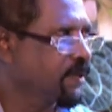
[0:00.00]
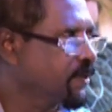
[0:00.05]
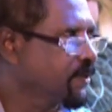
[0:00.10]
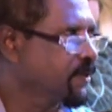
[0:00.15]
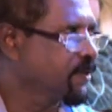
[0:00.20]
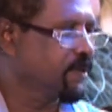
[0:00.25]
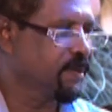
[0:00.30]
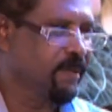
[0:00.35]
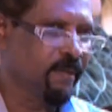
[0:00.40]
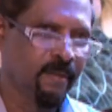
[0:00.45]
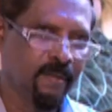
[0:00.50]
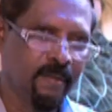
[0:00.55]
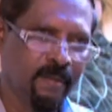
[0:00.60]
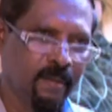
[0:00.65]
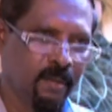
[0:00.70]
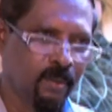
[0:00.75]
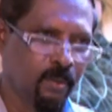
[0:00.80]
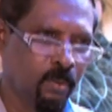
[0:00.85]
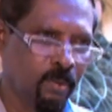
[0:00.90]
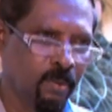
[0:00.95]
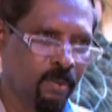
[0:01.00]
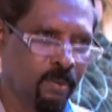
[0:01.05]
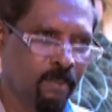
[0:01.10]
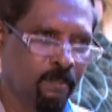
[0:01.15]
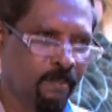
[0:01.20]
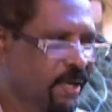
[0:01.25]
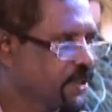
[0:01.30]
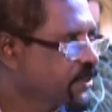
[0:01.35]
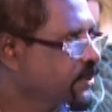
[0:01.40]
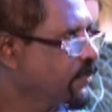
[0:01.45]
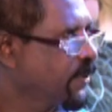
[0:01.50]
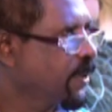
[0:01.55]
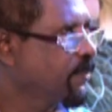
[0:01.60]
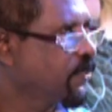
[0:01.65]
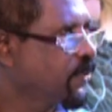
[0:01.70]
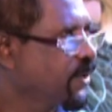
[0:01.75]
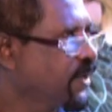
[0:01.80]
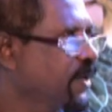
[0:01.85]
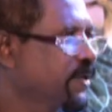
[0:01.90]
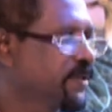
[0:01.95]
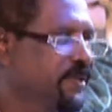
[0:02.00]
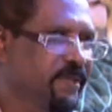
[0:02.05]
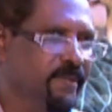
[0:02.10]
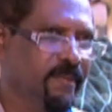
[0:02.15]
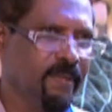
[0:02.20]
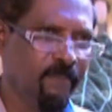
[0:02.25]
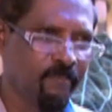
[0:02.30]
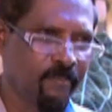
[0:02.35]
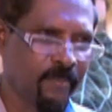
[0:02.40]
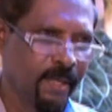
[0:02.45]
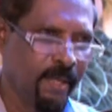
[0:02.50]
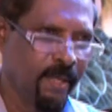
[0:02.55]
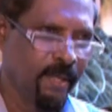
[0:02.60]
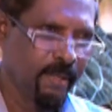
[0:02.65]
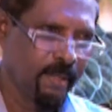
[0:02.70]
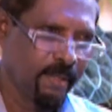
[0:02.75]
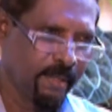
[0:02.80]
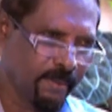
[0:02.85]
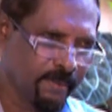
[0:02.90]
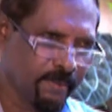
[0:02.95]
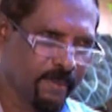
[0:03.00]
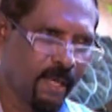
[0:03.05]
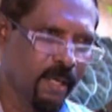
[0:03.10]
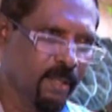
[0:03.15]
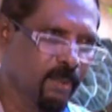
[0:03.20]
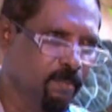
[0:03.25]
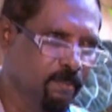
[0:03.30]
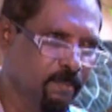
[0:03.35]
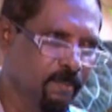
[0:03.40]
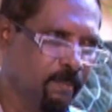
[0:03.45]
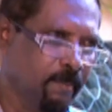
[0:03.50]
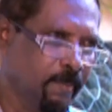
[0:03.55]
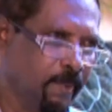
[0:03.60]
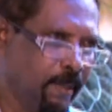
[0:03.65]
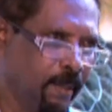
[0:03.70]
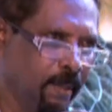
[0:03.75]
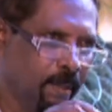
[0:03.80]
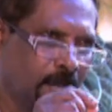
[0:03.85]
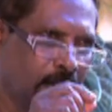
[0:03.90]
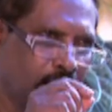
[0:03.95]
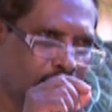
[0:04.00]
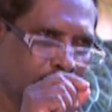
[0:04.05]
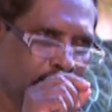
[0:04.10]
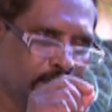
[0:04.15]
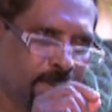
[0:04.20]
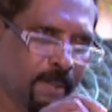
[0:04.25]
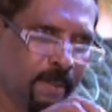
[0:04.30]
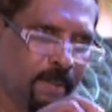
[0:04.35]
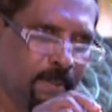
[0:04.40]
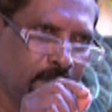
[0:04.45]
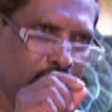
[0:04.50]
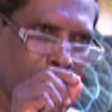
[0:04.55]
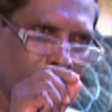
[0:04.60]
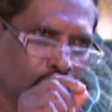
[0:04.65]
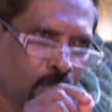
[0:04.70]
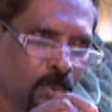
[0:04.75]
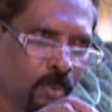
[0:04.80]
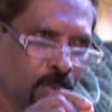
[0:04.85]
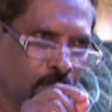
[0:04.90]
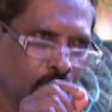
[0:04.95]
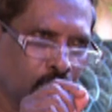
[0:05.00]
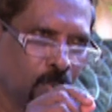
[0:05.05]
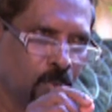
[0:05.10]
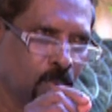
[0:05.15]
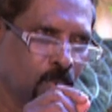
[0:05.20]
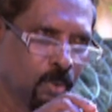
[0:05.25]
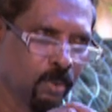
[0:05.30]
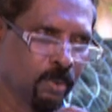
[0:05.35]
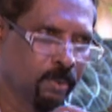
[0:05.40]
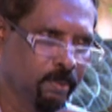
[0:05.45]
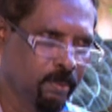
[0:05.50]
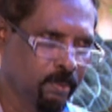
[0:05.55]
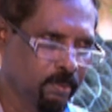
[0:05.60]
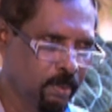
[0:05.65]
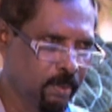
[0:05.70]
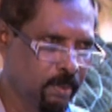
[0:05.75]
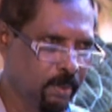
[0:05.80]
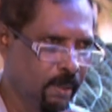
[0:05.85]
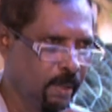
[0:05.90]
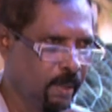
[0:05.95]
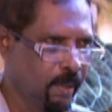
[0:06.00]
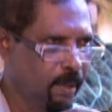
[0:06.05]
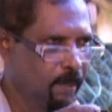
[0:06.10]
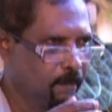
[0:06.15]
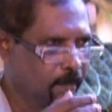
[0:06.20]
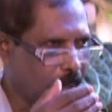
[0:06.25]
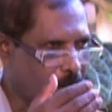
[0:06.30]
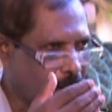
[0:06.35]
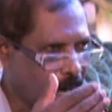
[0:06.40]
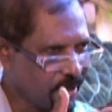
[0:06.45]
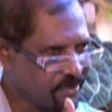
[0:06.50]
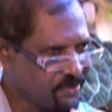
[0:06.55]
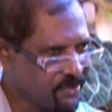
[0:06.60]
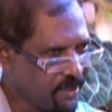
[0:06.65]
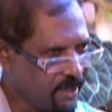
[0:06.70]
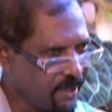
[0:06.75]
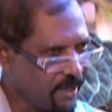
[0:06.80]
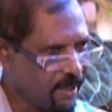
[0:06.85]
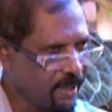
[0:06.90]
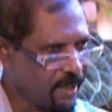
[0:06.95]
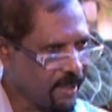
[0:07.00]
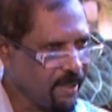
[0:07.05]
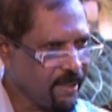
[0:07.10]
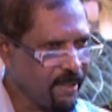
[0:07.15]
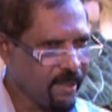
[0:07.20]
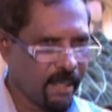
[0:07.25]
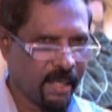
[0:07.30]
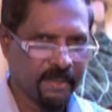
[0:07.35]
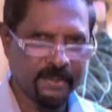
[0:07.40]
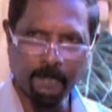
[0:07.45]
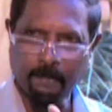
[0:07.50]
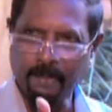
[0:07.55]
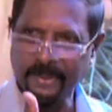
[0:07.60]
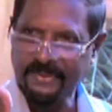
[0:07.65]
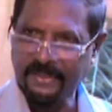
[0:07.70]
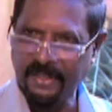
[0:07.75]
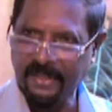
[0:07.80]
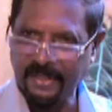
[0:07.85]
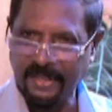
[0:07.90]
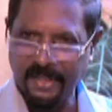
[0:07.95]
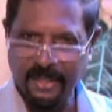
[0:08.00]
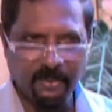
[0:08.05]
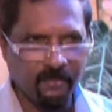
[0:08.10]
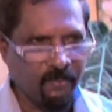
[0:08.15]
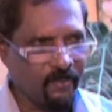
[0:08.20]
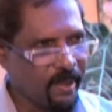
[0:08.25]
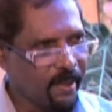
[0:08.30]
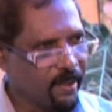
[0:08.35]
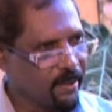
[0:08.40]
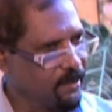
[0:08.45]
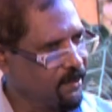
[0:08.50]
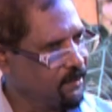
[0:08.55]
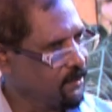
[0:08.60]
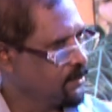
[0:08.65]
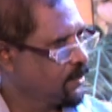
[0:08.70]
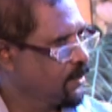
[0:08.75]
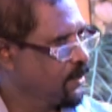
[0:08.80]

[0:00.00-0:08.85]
என்று மறுத்துவிட முடியாது இருந்தாலும் அந்த ஒரு ஒரு ஆசிரியரை அந்த பத்திரிகை எவ்வாறு